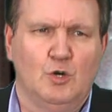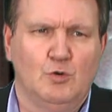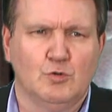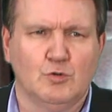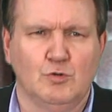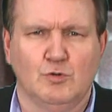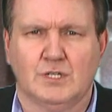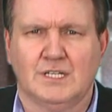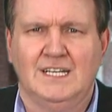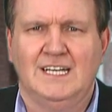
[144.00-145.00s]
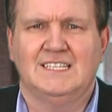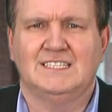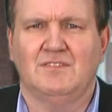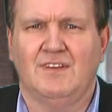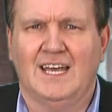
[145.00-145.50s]
Nun gut,
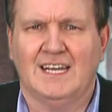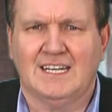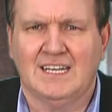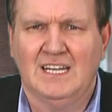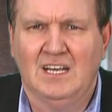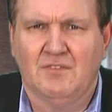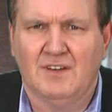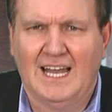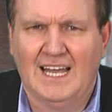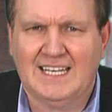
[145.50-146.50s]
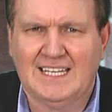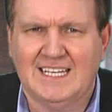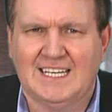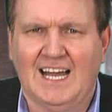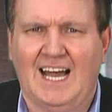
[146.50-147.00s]
Sie werden vielleicht
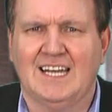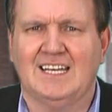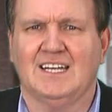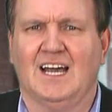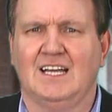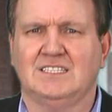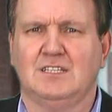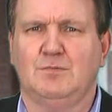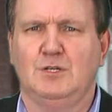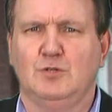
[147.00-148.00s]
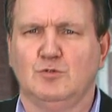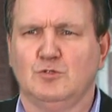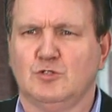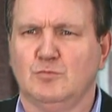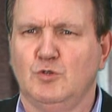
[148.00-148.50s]
nicht gerade in 30
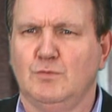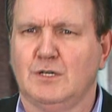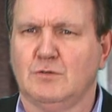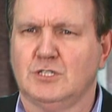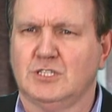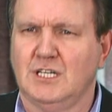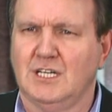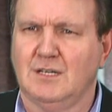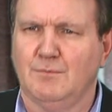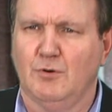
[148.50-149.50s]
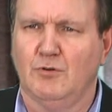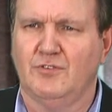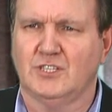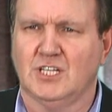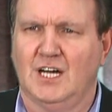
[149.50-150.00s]
Minuten zum überdurchschnittlichen
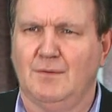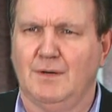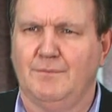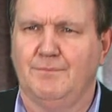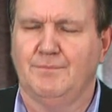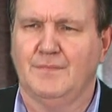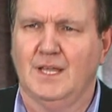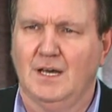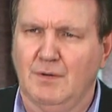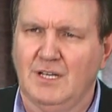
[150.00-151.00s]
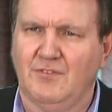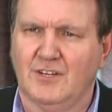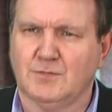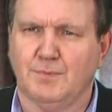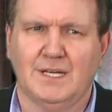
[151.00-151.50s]
Profischreiber. Aber ich
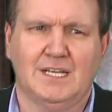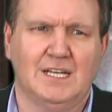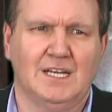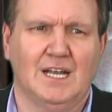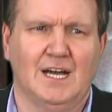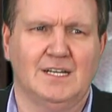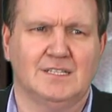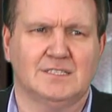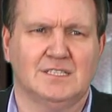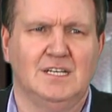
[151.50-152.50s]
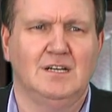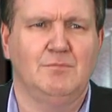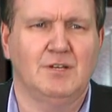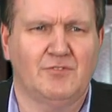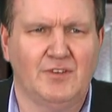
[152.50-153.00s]
verspreche Ihnen eines.
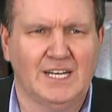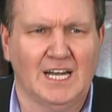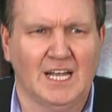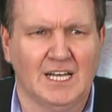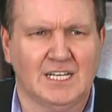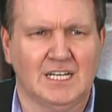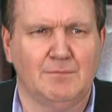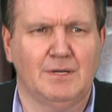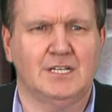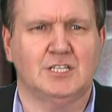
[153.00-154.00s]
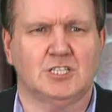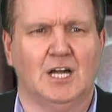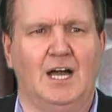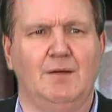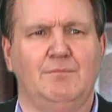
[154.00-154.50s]
Mit federleicht lebendig
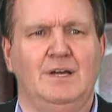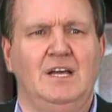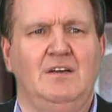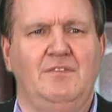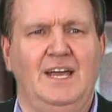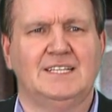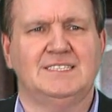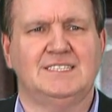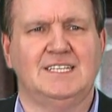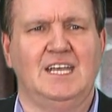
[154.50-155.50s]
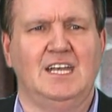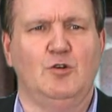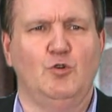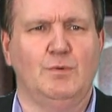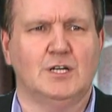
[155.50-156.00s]
schreiben werden Sie
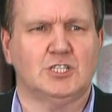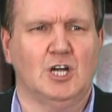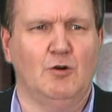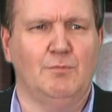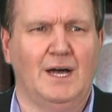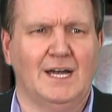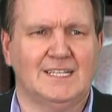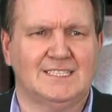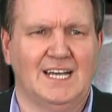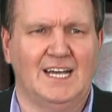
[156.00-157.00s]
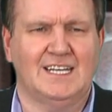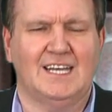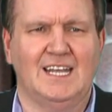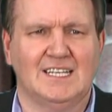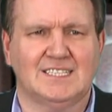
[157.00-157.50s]
in überschaubarer Zeit
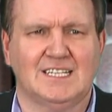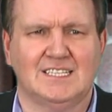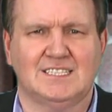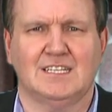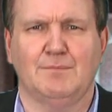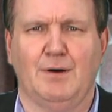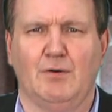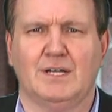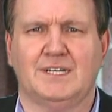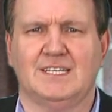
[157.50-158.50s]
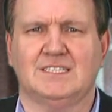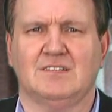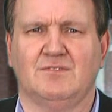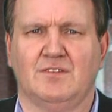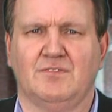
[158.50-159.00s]
erstklassige
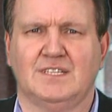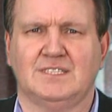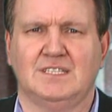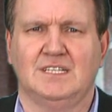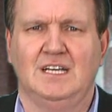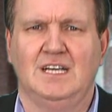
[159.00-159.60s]
Powertexte verfassen,